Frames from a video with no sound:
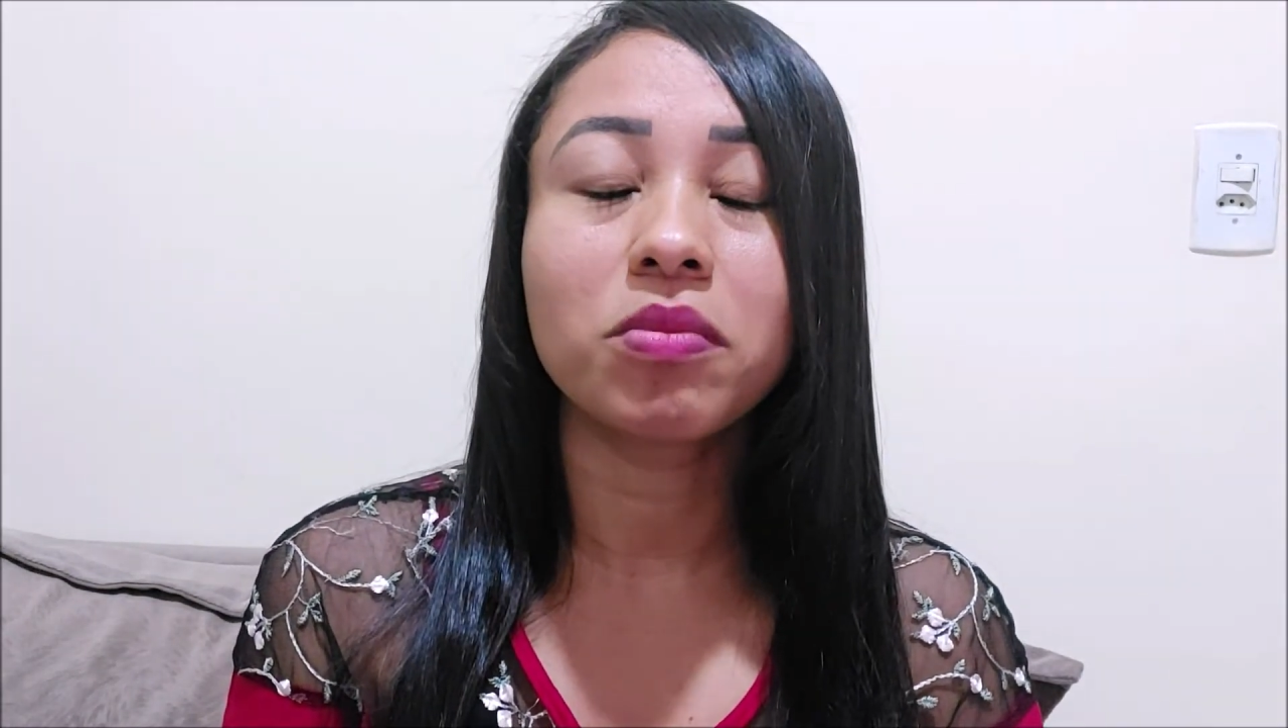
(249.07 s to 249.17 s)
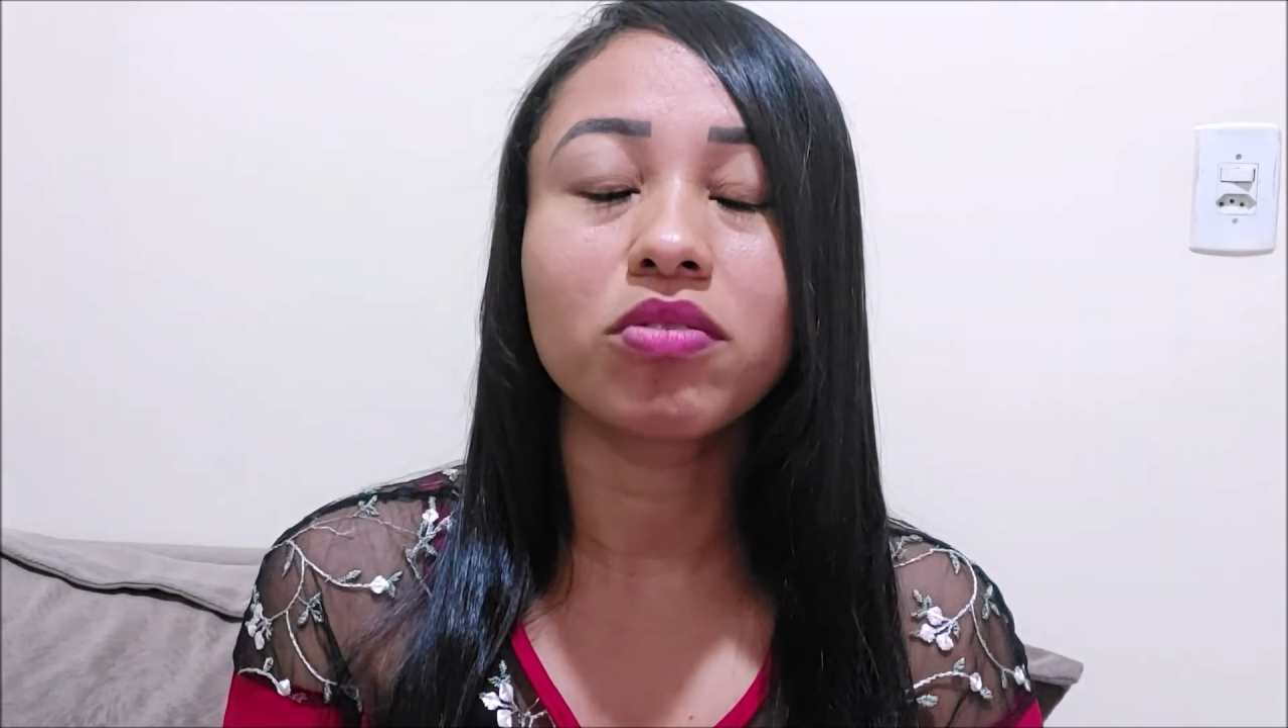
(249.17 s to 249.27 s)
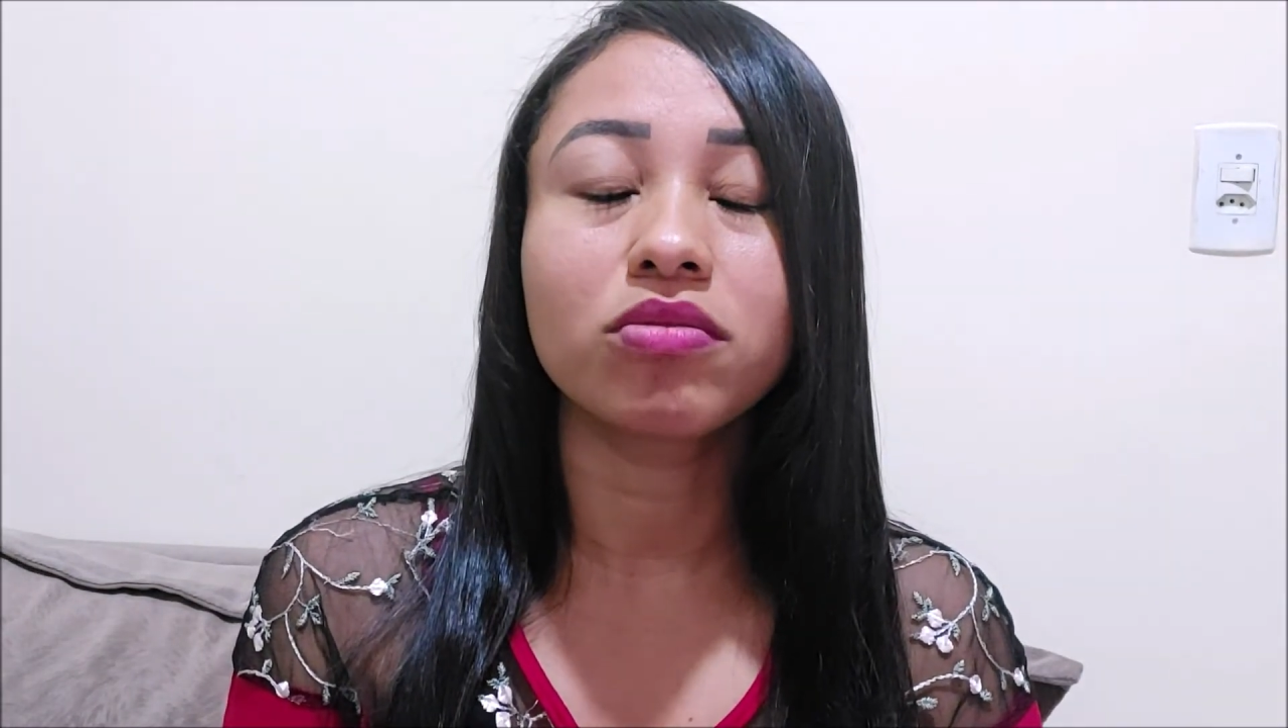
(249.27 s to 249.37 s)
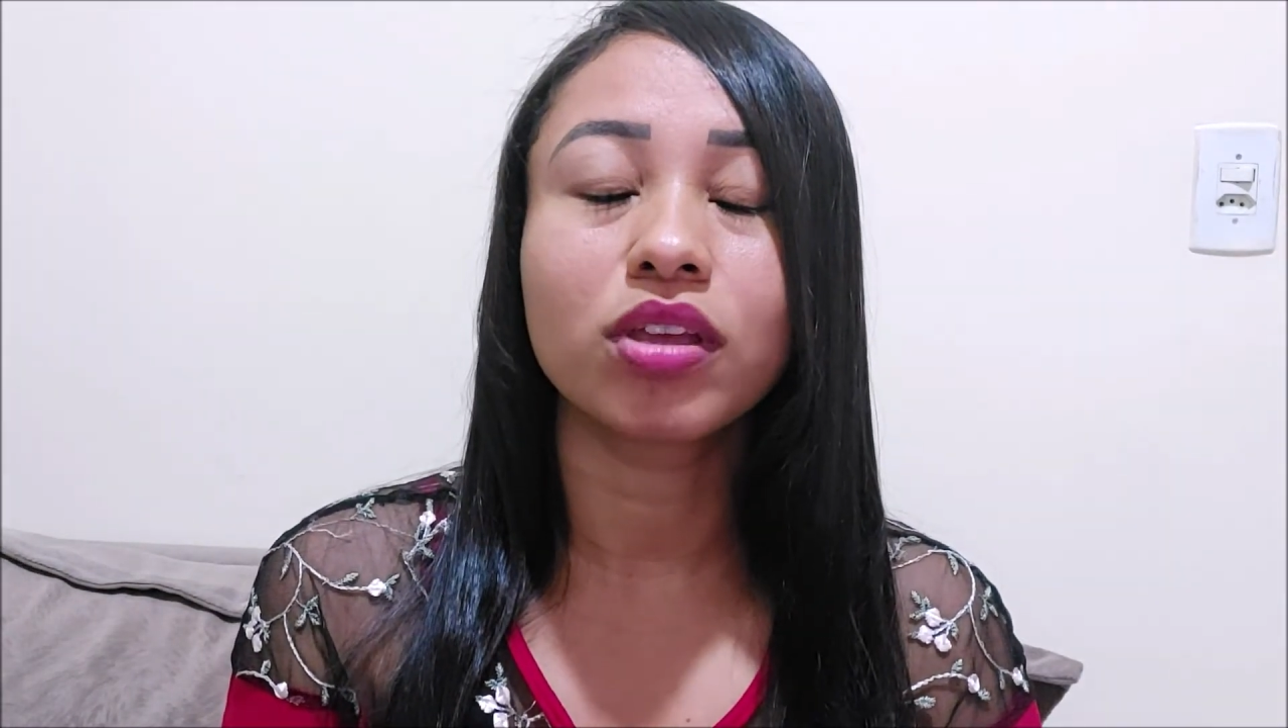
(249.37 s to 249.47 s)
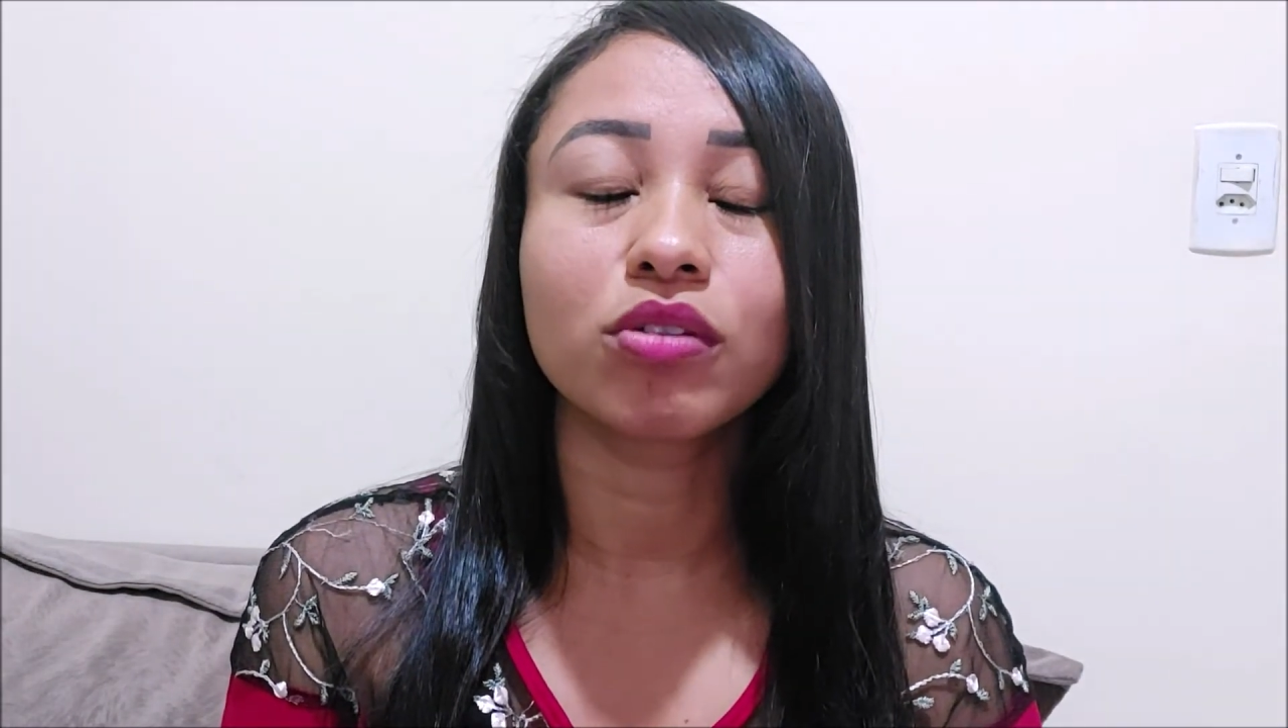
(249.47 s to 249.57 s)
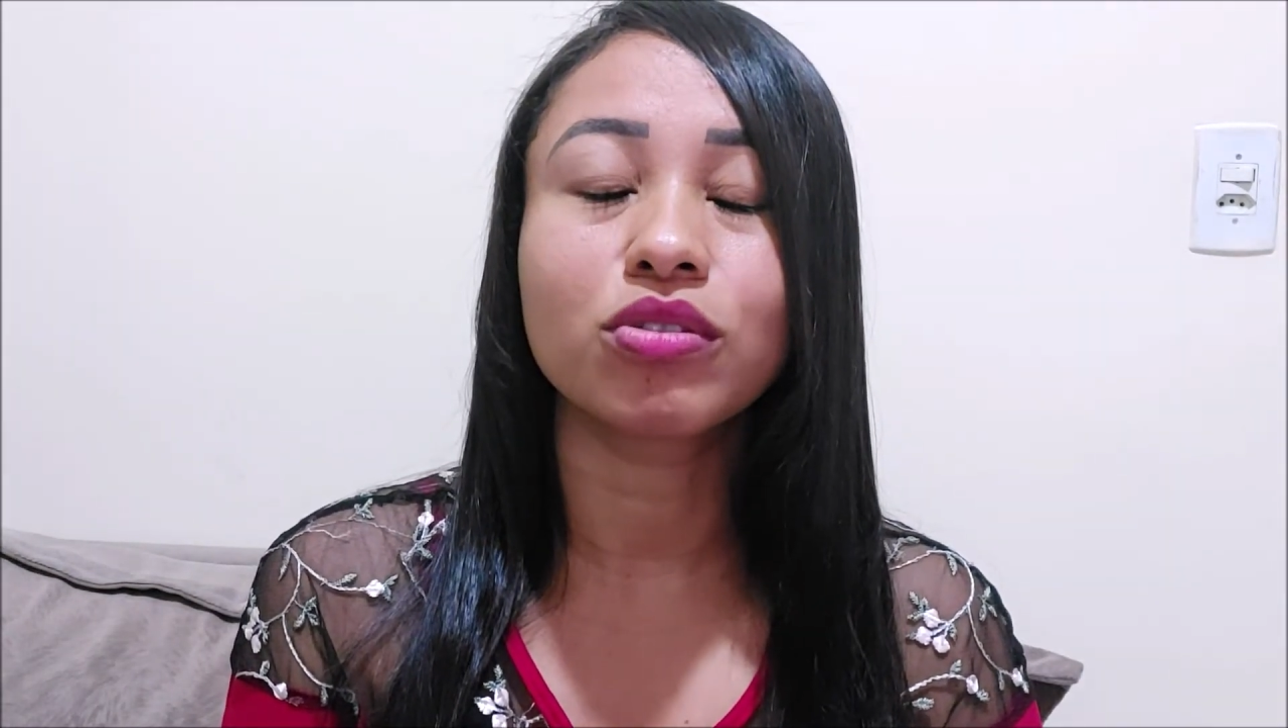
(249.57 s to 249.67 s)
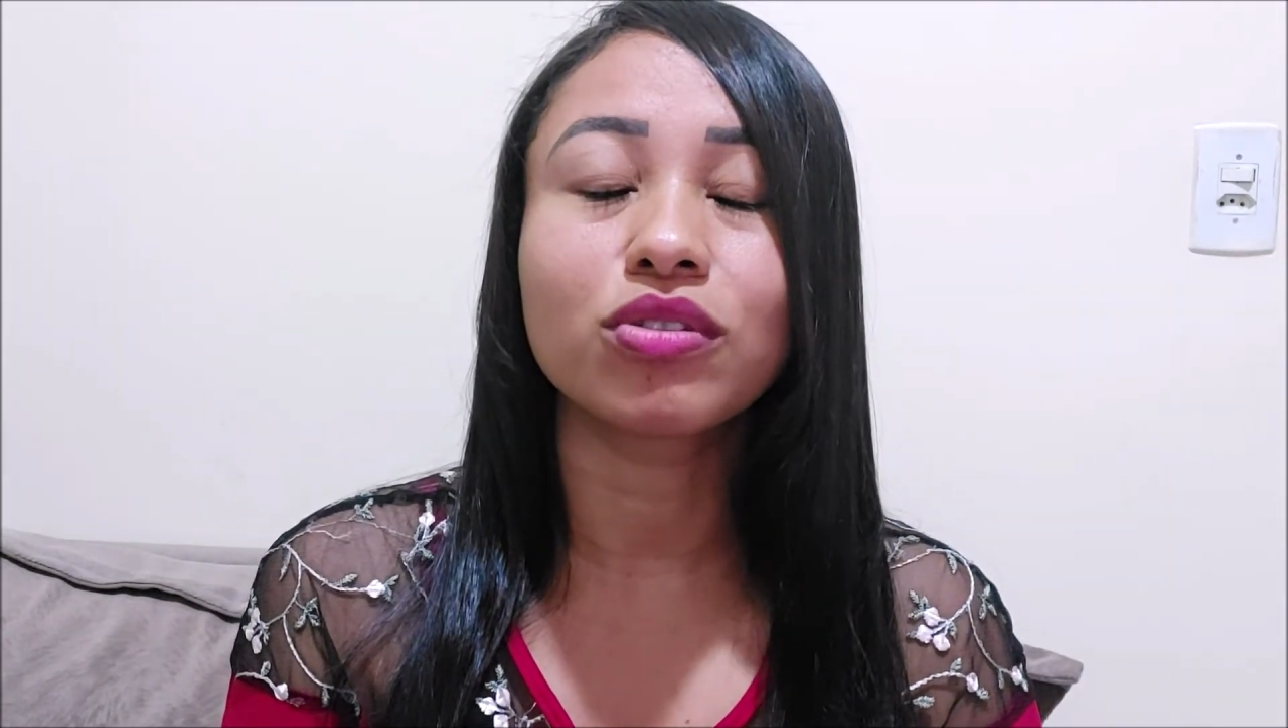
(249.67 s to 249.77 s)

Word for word: meu Deus,